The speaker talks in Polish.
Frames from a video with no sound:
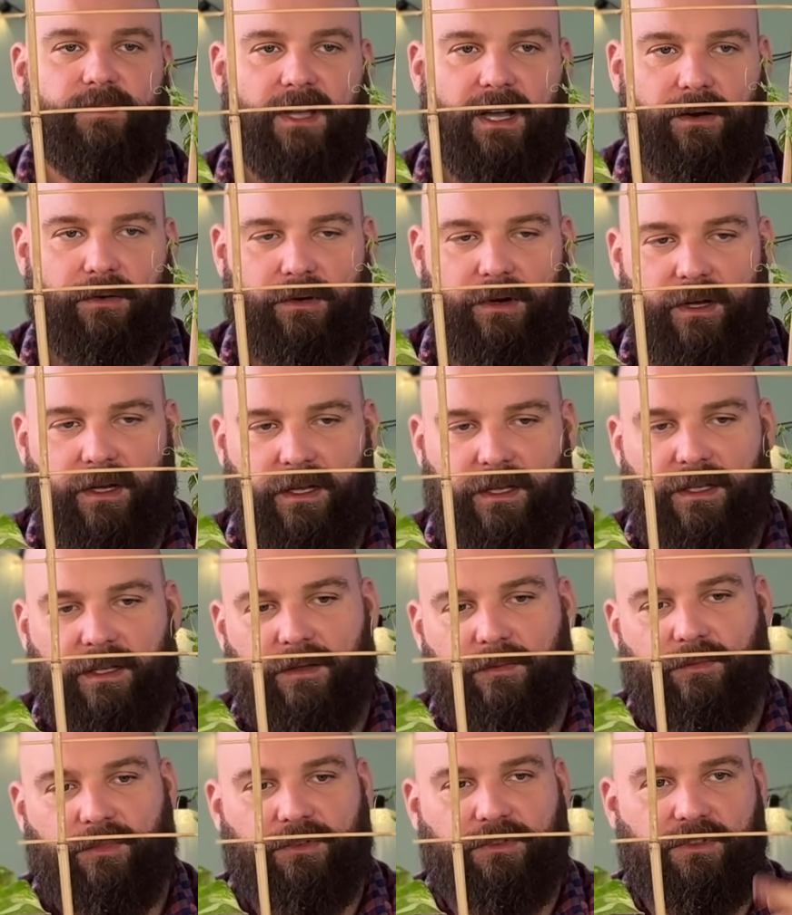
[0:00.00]
miał,
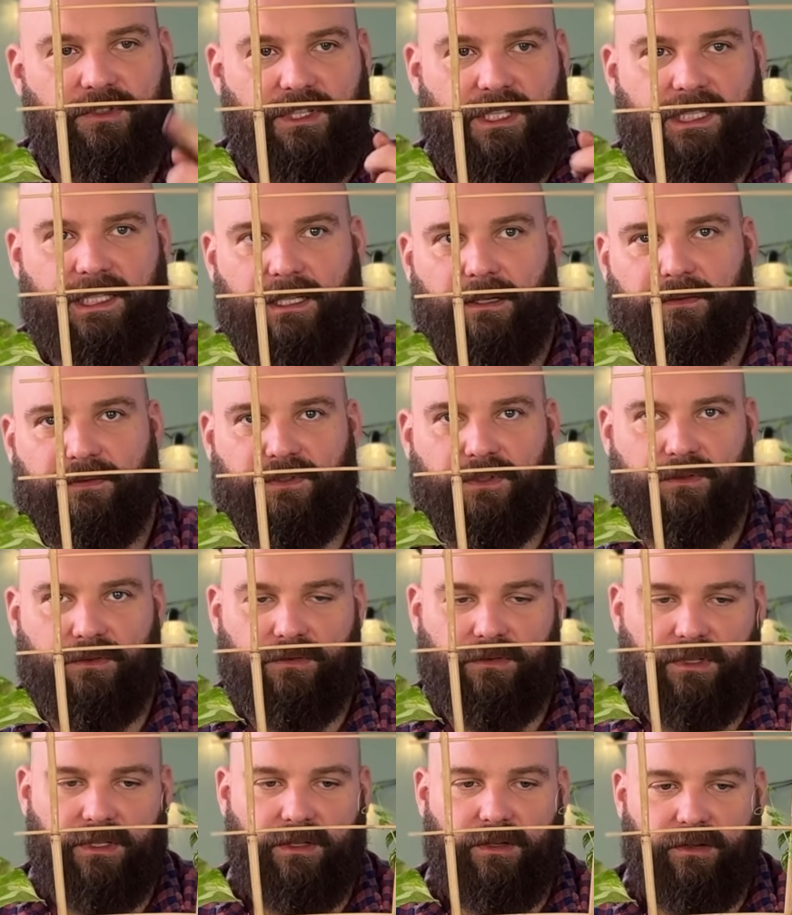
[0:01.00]
bo to się stało w ciągu
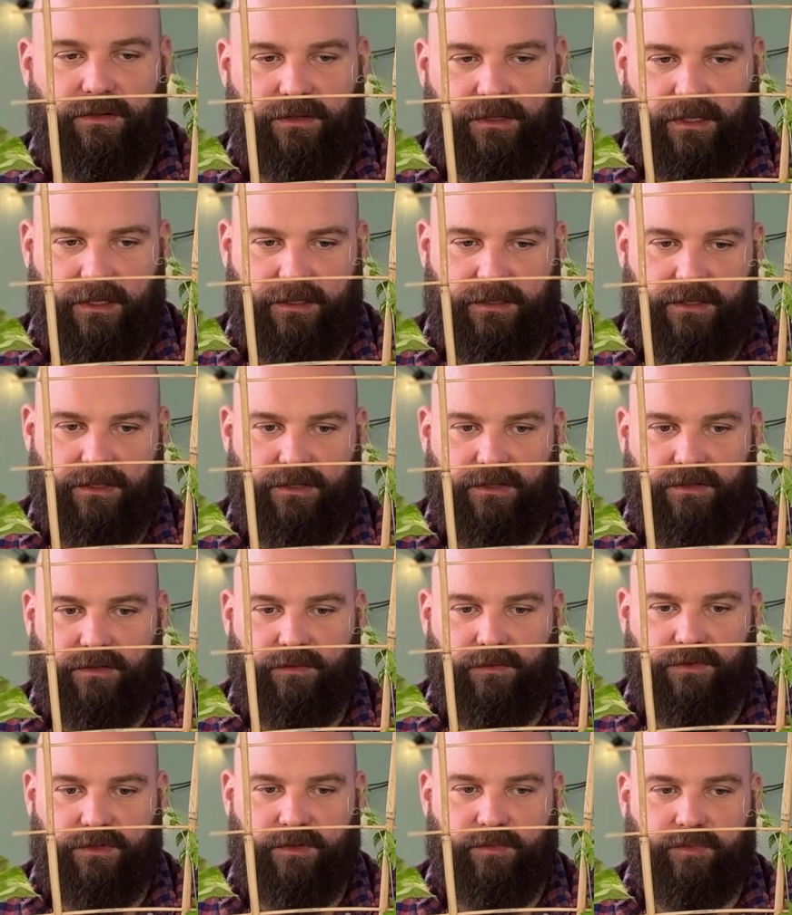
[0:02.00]
tygodnia gdzieś, no
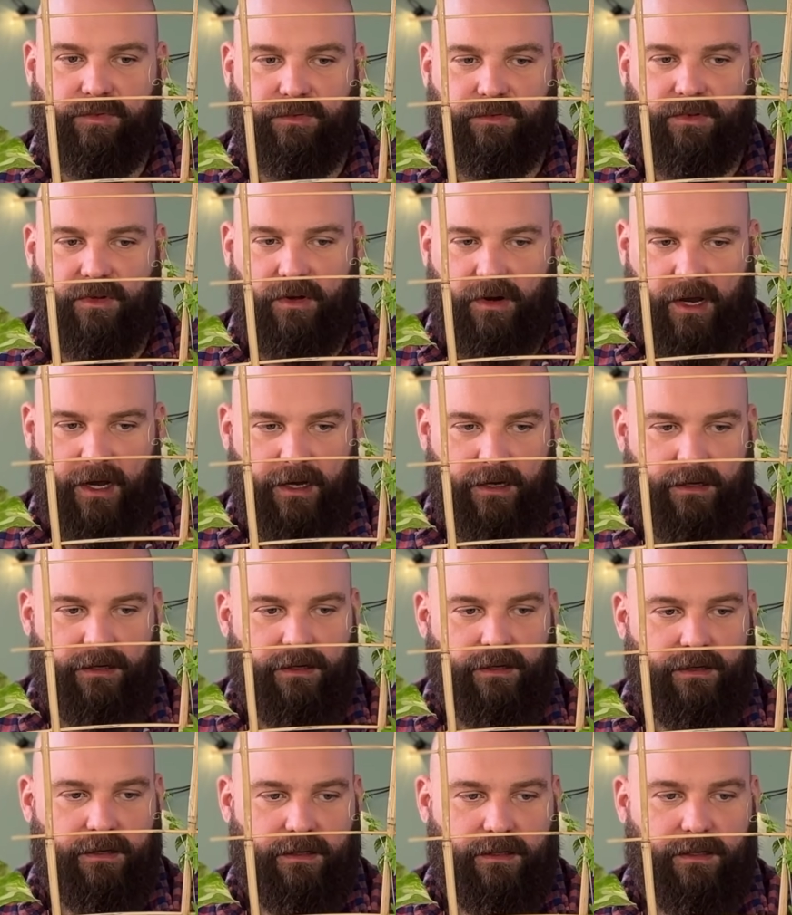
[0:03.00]
może półtora.
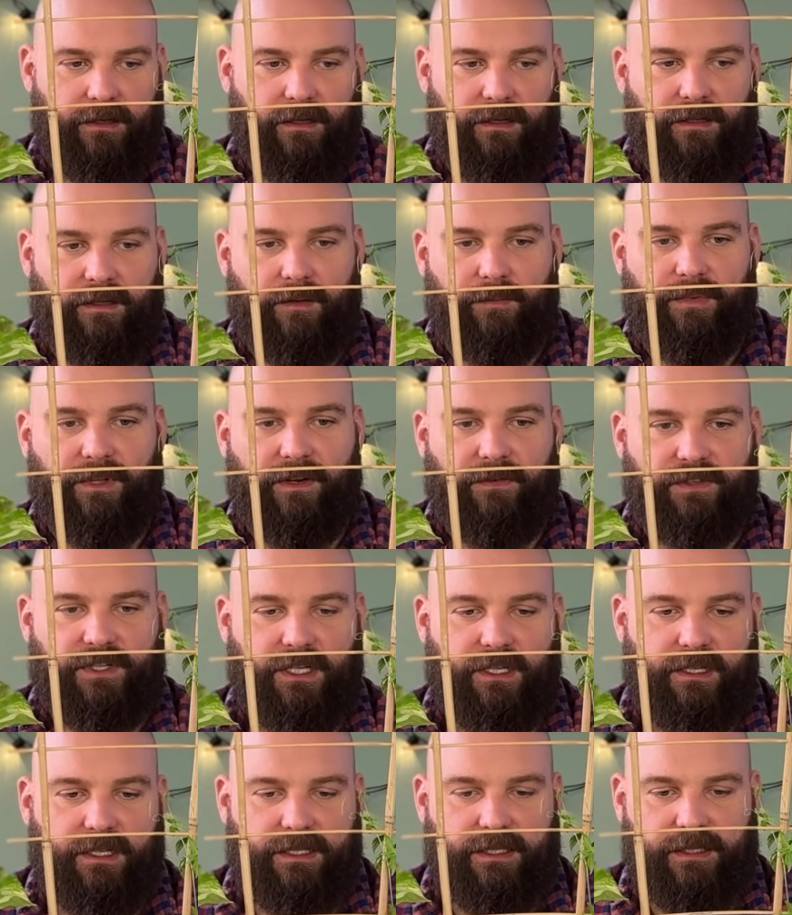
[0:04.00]
Te
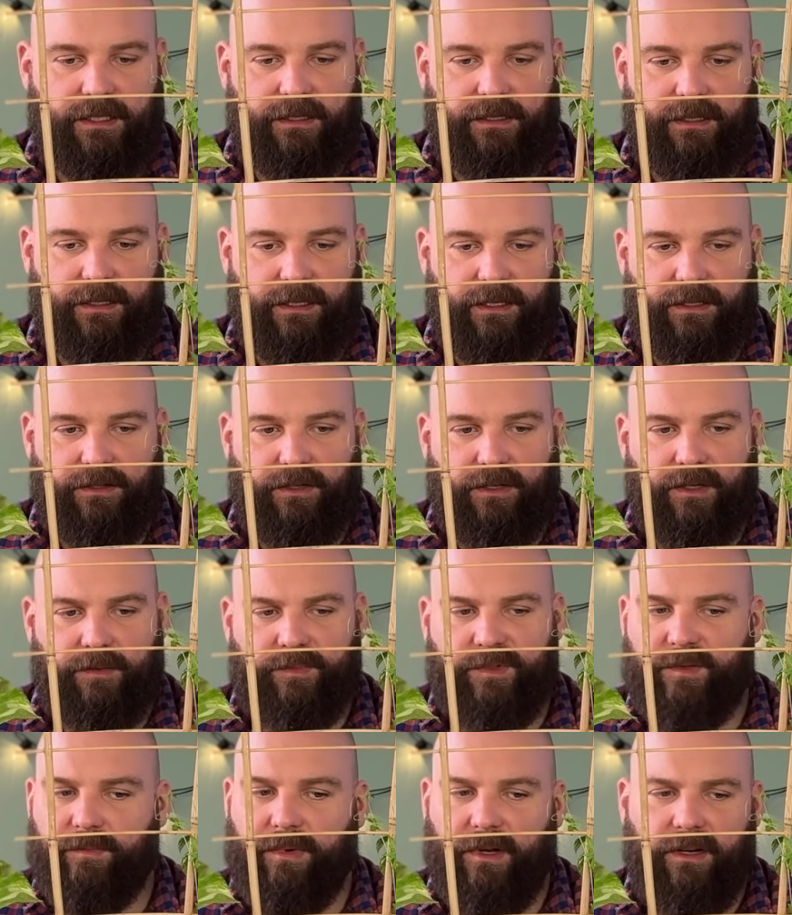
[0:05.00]
pierwsze listki takie trochę
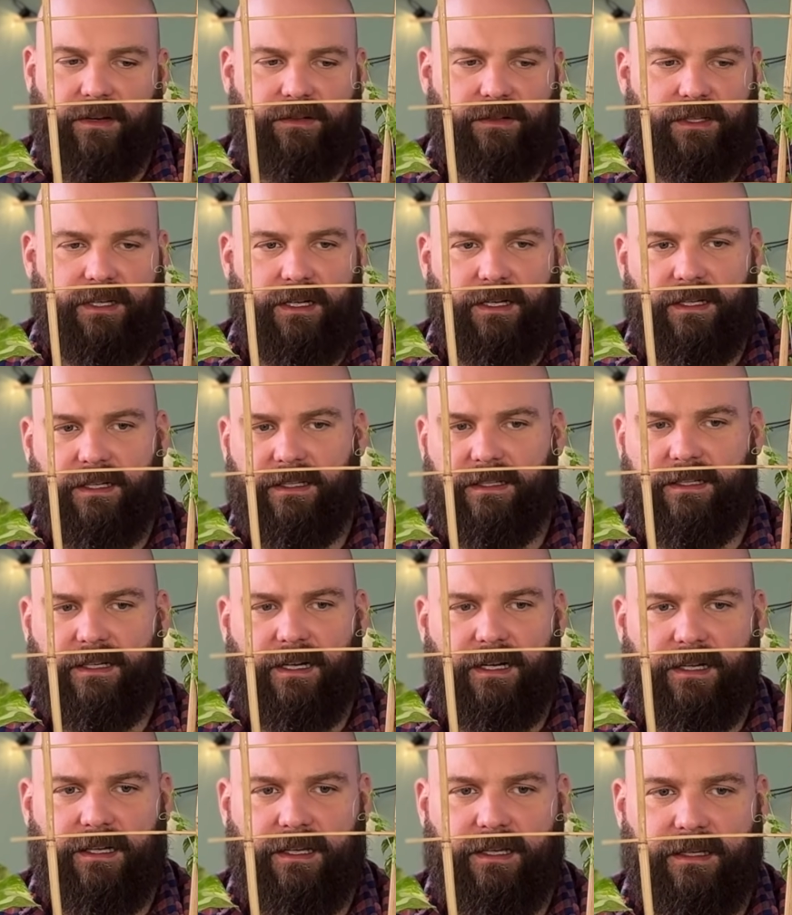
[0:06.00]
przypalone, ale
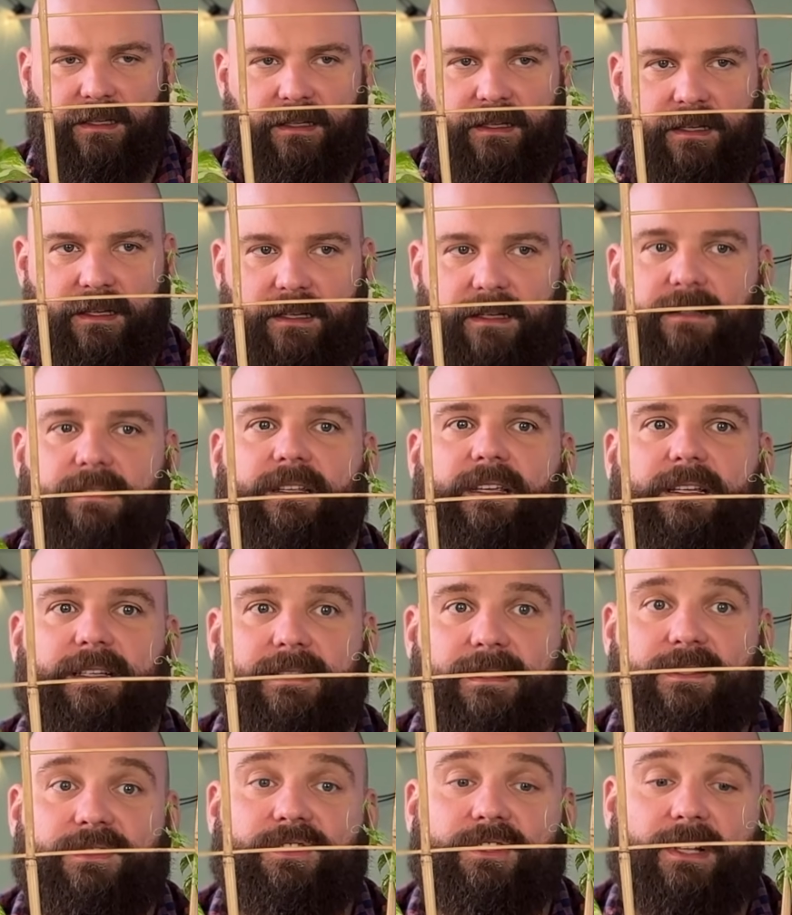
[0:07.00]
generalnie nie
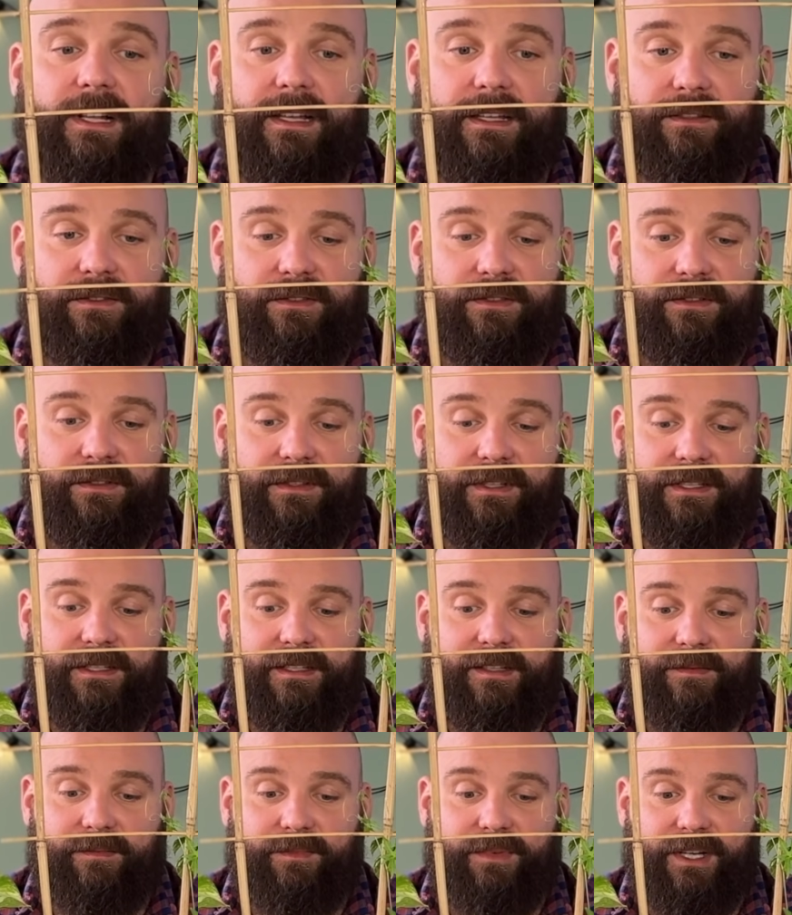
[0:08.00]
jest źle. No,
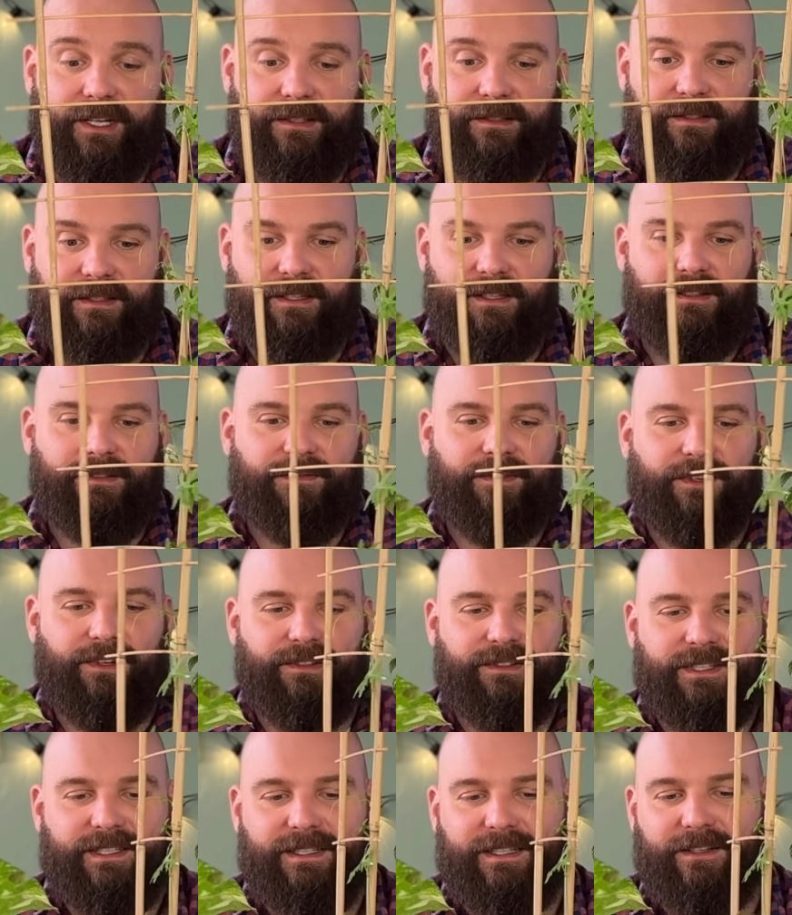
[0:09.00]
jestem bardzo
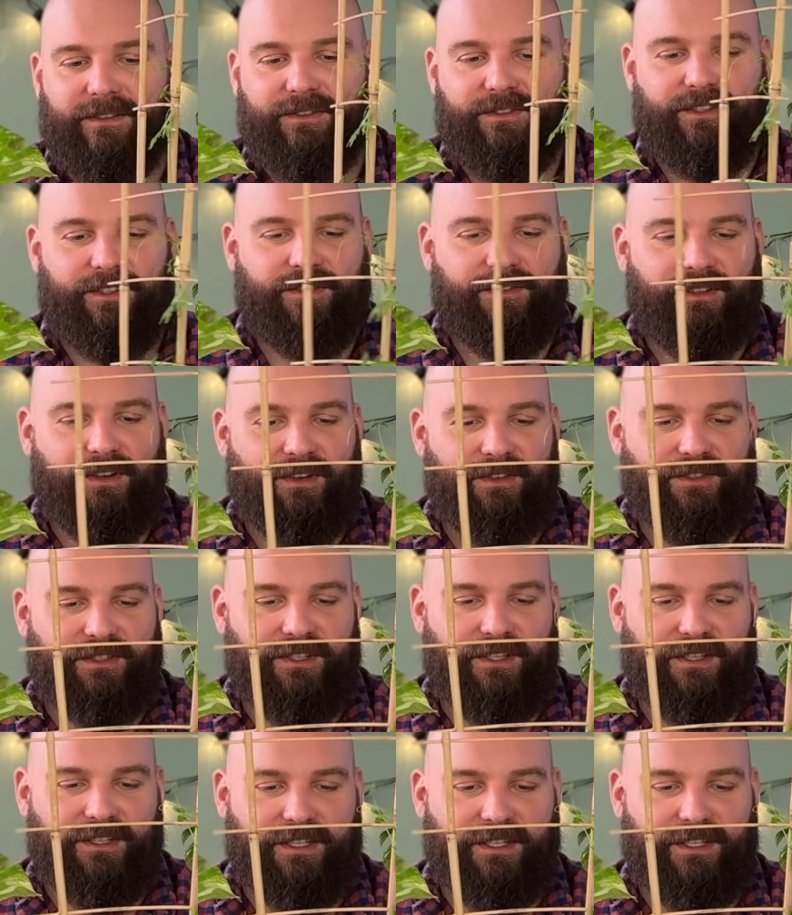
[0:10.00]
zadowolony z tego, że on rośnie i